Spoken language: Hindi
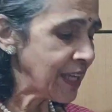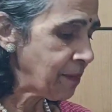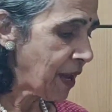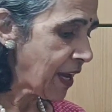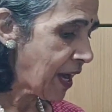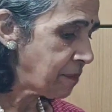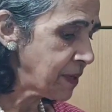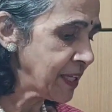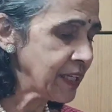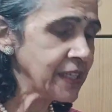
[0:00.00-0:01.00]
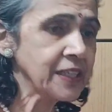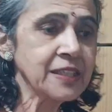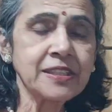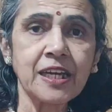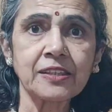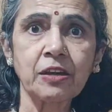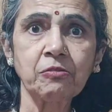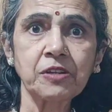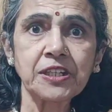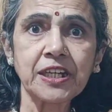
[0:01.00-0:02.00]
ये मैं अभी चाहता
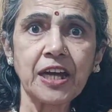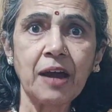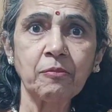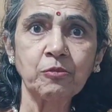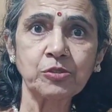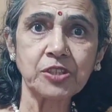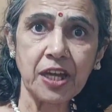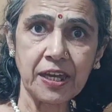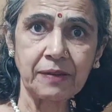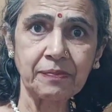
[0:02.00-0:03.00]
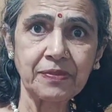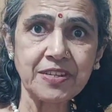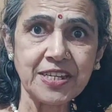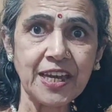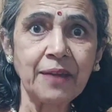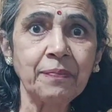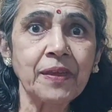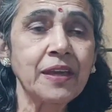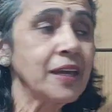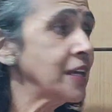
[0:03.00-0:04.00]
हूँ कि ये काम हो जाए ठीक है
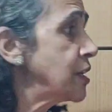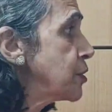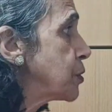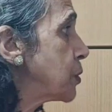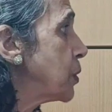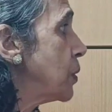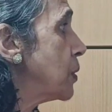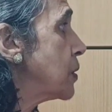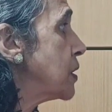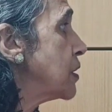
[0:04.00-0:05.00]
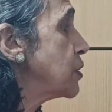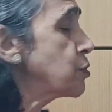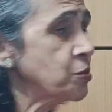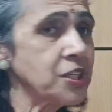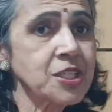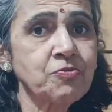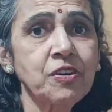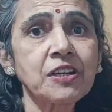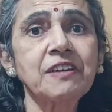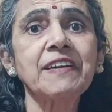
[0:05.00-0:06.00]
तो डू दिस
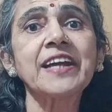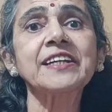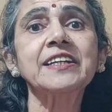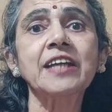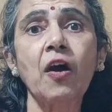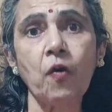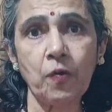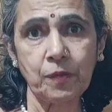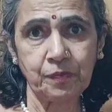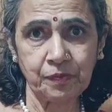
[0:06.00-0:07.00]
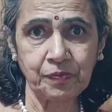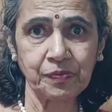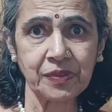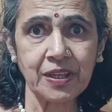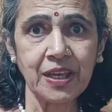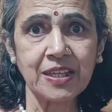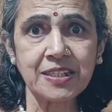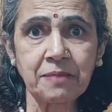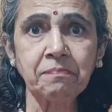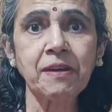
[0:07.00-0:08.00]
वर्क राइट नाउ
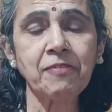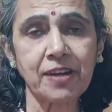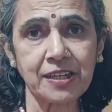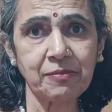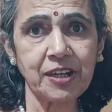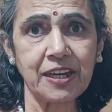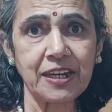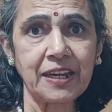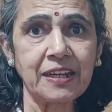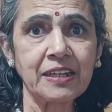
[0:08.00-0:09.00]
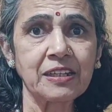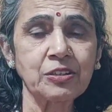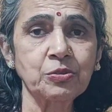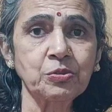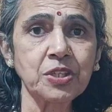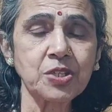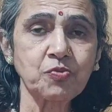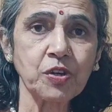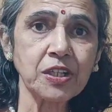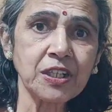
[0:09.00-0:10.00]
सिंपल वाक्य बना रहे हैं डू
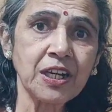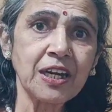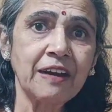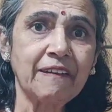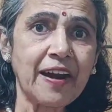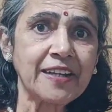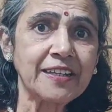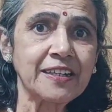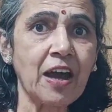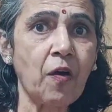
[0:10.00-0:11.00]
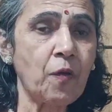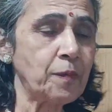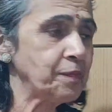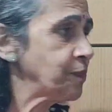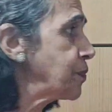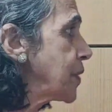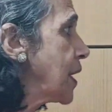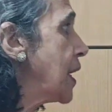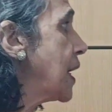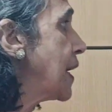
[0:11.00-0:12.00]
दिस वर्क राइट नाउ
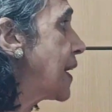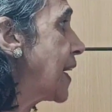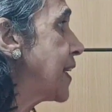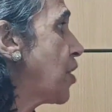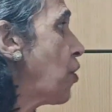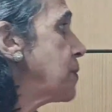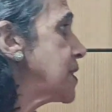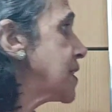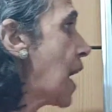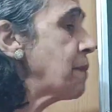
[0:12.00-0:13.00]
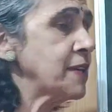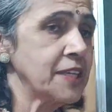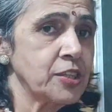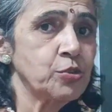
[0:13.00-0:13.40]
राइट नाउ मीन्स अभी